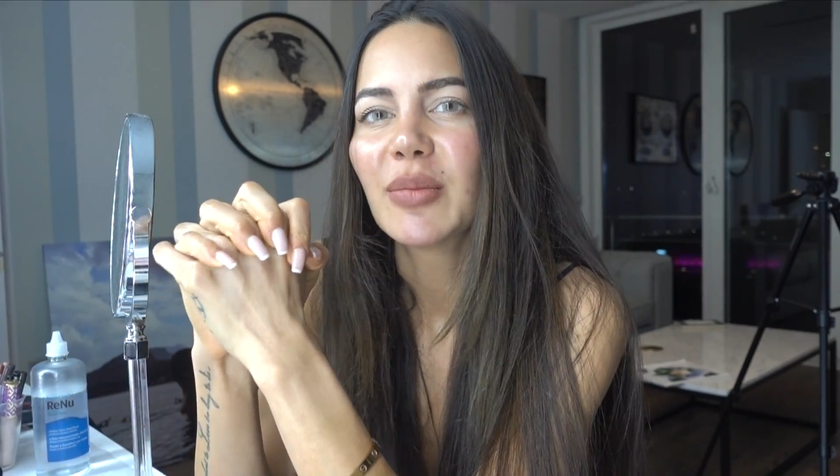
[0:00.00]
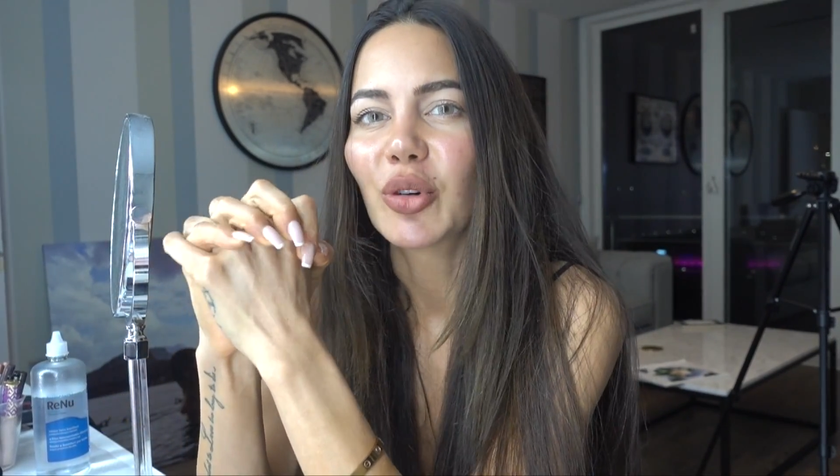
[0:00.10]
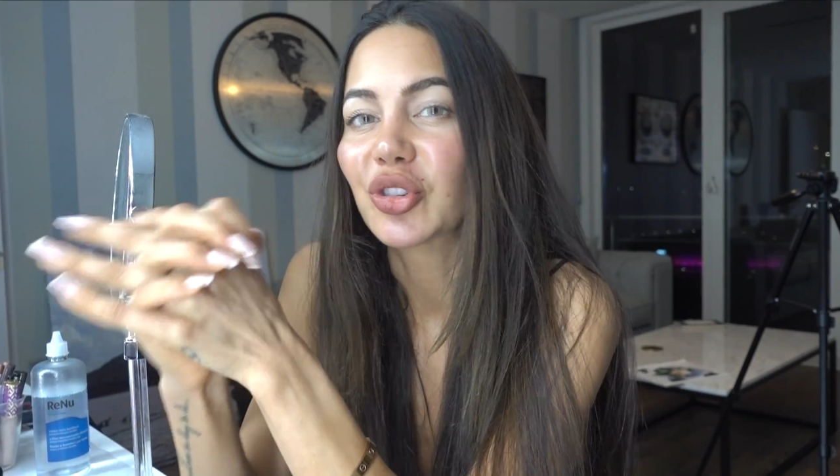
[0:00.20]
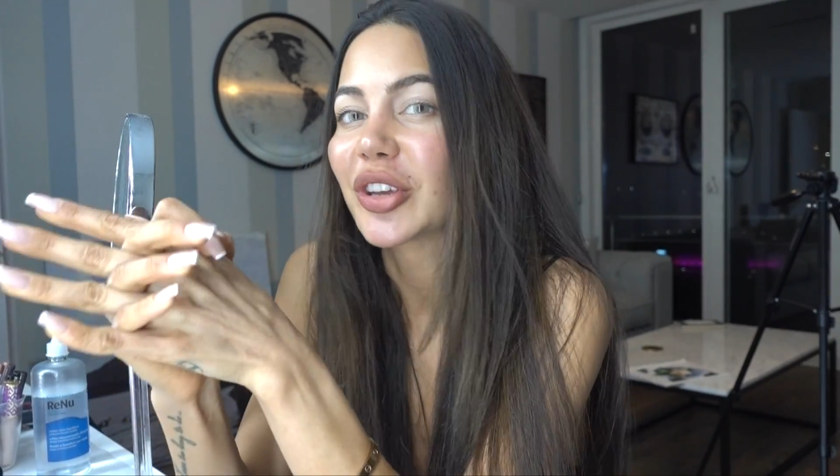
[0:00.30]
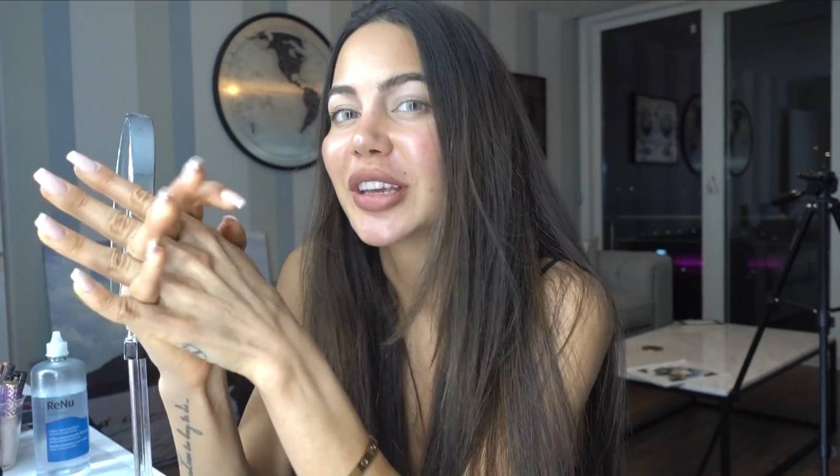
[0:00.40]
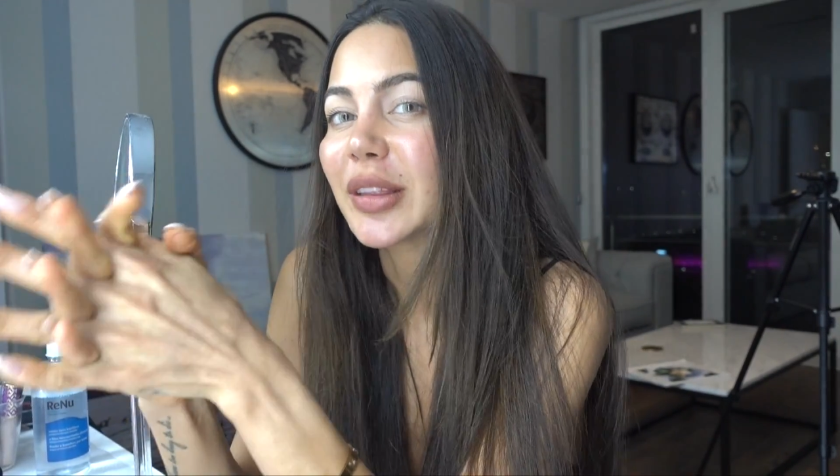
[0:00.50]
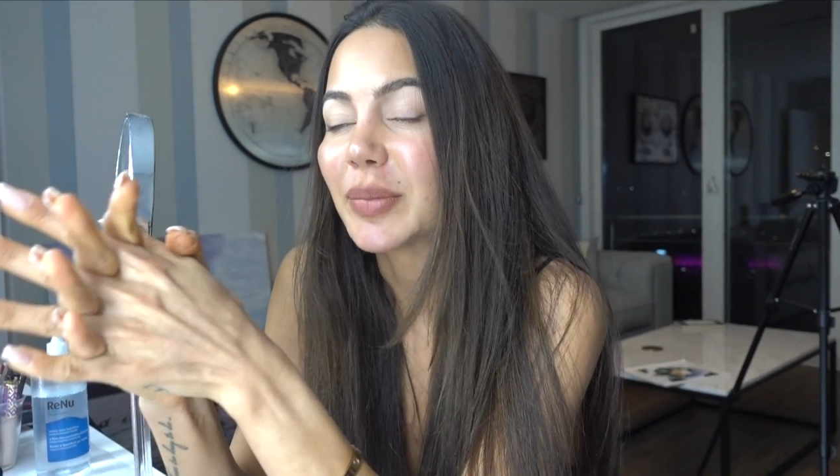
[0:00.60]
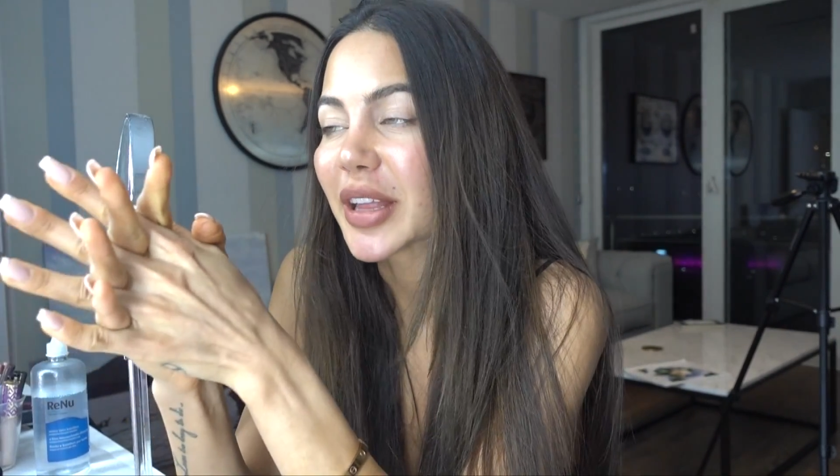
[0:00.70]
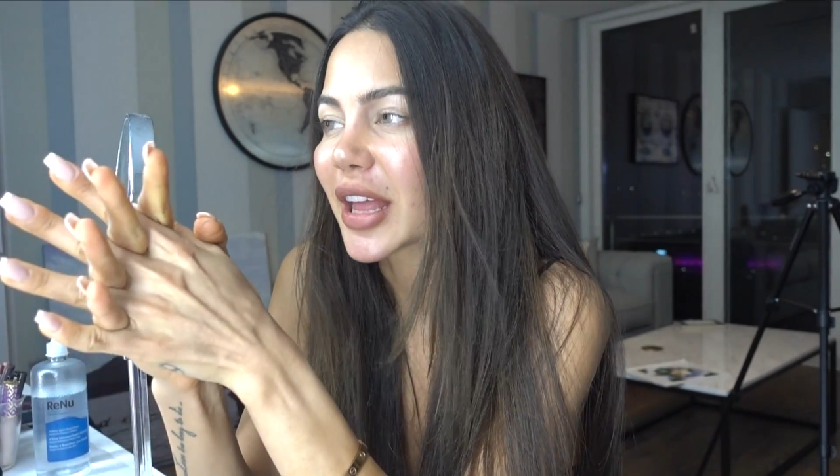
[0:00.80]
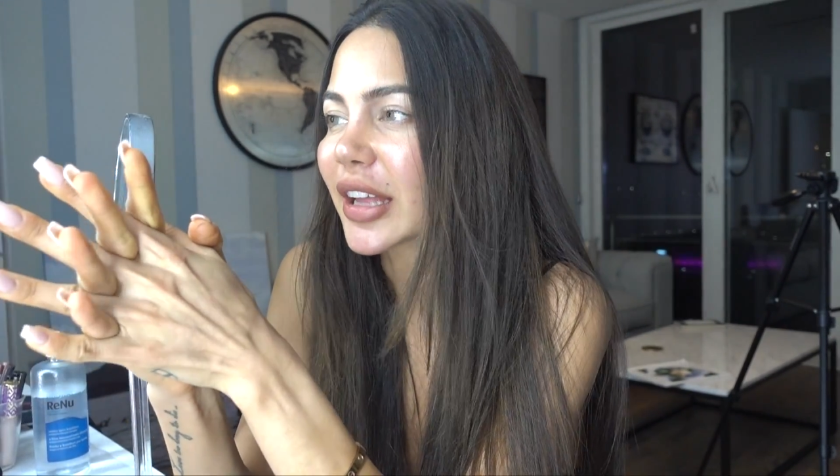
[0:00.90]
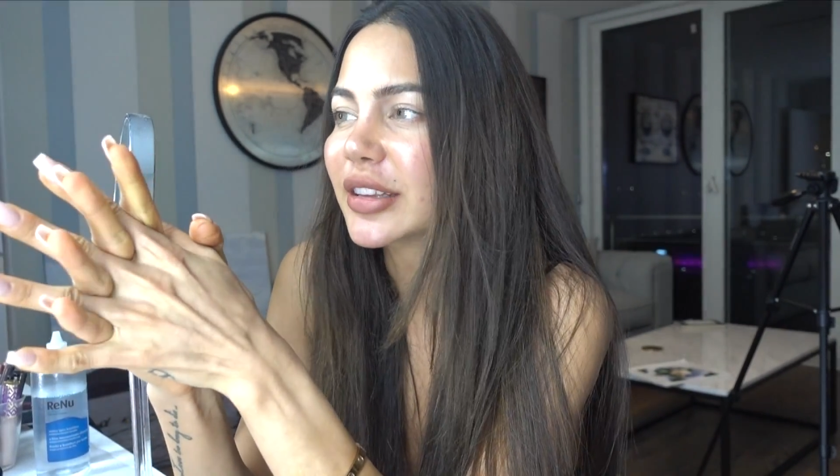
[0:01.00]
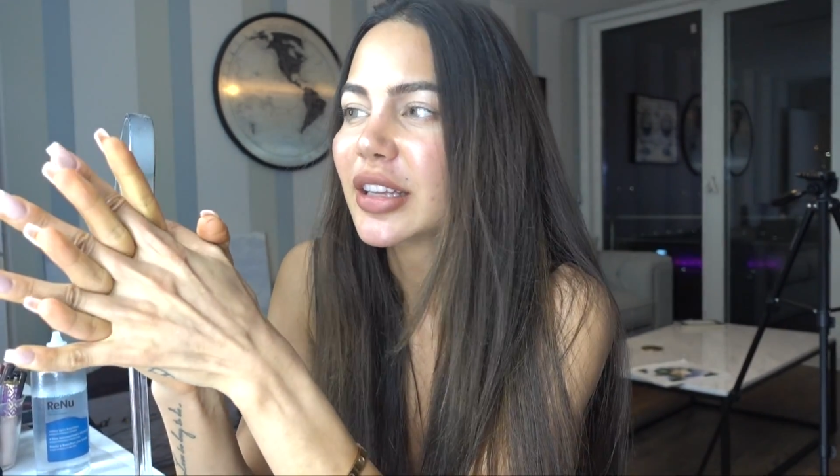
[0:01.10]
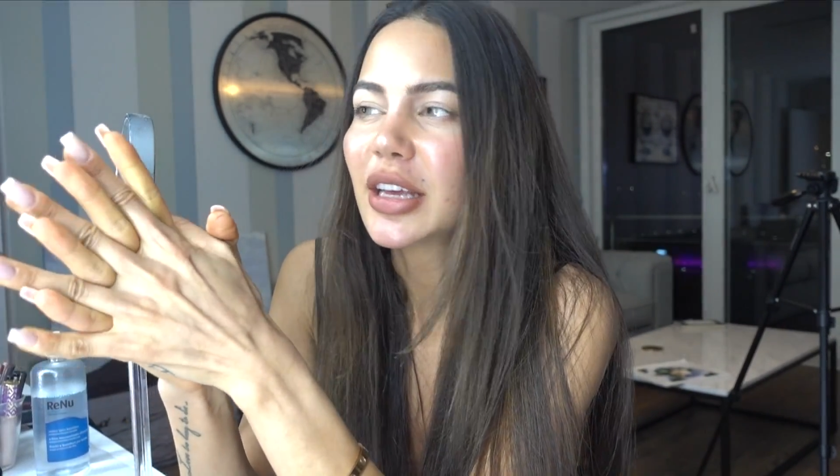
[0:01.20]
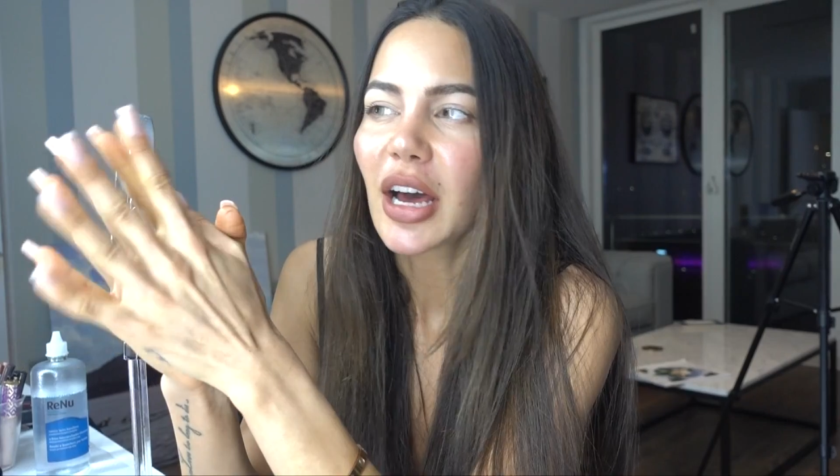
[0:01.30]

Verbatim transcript: boşa gitmeden